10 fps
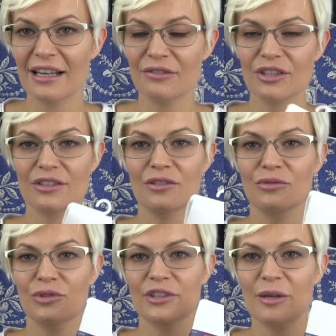zawsze
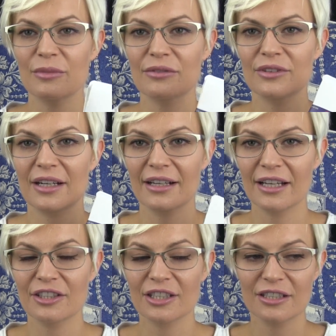są dostępne w
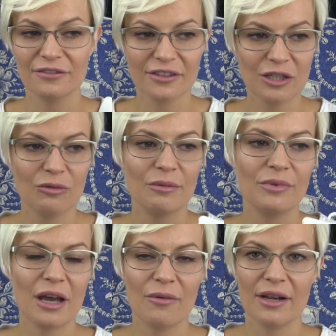Targecie zwykłe
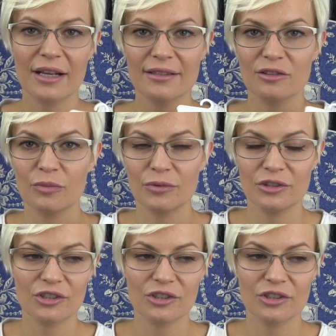białe rajstopki,